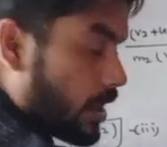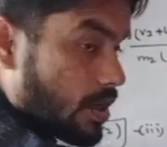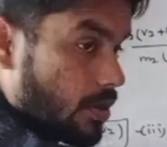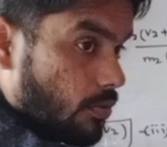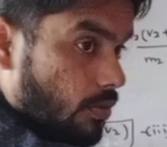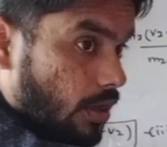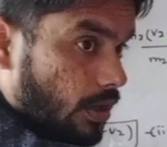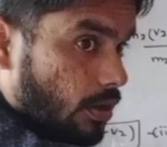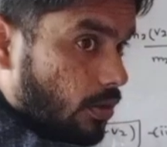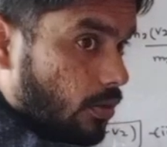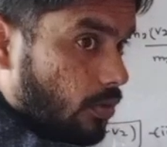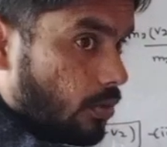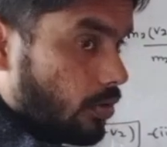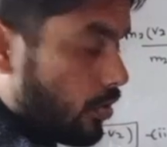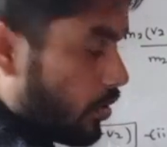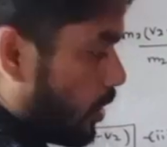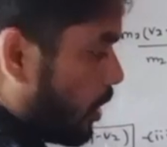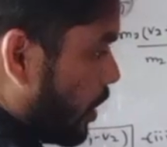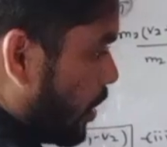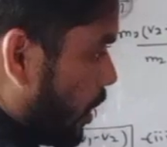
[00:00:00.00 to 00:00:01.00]
ये जो कहते हो
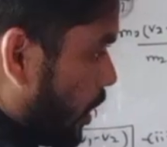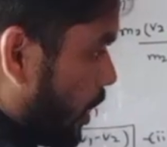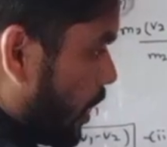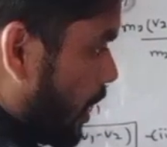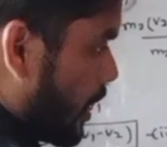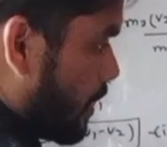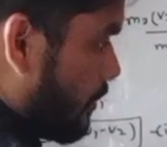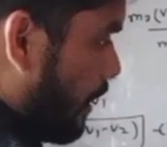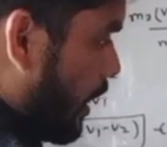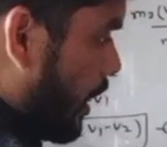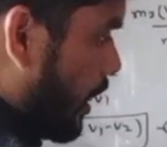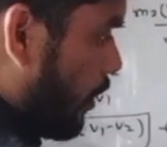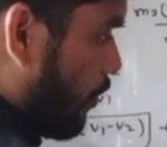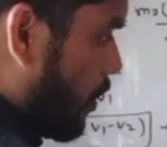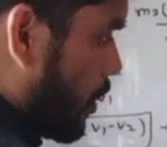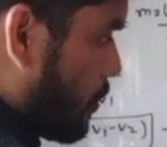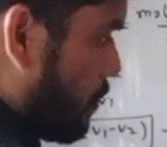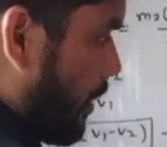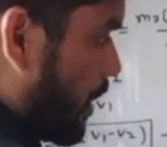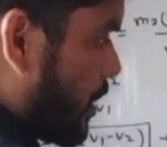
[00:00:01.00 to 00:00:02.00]
इस वाले
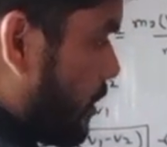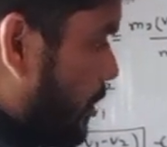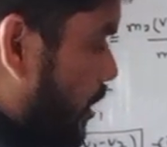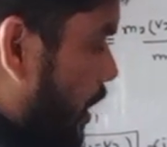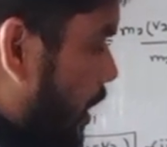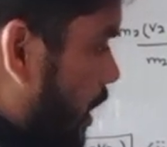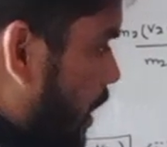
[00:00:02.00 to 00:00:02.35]
को इस पक्ष